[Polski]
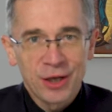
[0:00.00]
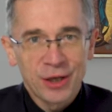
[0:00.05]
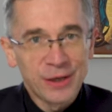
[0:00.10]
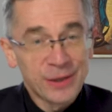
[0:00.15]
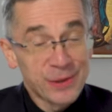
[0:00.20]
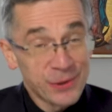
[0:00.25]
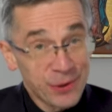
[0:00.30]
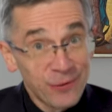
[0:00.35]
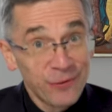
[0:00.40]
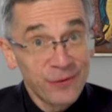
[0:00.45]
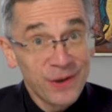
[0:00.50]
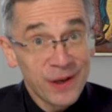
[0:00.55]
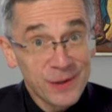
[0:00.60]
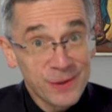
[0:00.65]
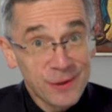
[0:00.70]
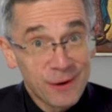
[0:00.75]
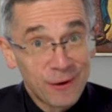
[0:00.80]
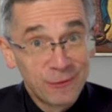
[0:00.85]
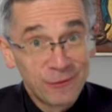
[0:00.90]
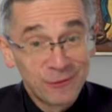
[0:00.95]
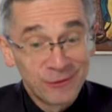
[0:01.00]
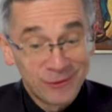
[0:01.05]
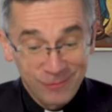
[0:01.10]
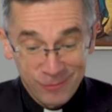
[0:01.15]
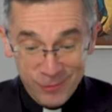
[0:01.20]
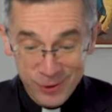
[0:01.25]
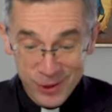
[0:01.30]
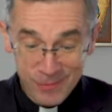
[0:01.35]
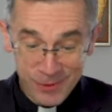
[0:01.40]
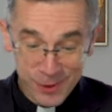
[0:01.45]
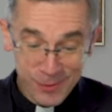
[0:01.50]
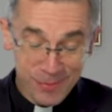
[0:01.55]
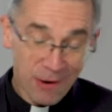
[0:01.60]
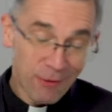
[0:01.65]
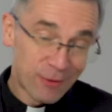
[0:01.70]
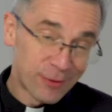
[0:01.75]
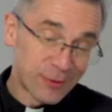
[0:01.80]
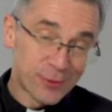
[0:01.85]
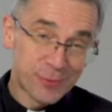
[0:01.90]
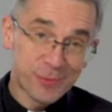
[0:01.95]
I z tą wiedzą możemy
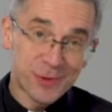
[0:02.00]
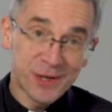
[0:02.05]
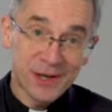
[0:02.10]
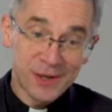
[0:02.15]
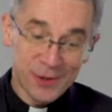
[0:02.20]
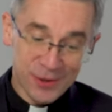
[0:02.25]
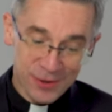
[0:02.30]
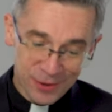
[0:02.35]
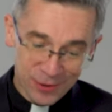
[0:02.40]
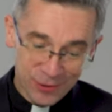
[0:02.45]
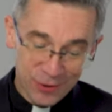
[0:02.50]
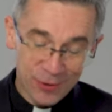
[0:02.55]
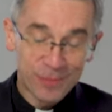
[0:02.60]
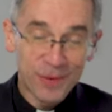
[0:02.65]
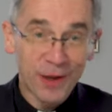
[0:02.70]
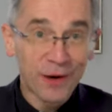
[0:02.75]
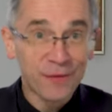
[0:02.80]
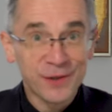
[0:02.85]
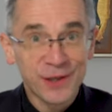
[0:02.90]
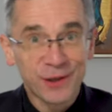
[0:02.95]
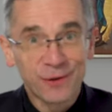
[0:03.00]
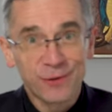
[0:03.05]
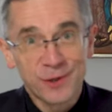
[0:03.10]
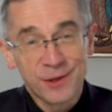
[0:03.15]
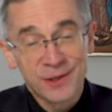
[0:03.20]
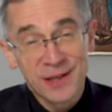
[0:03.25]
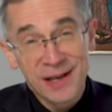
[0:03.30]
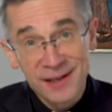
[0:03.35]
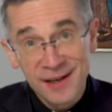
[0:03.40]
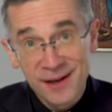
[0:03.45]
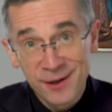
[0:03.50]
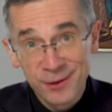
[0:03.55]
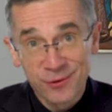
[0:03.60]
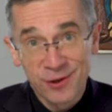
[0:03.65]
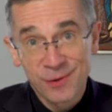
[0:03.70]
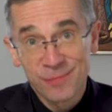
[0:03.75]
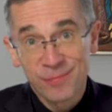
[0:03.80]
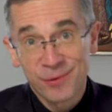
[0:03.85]
śmiało już przejść do pierwszego czytania, które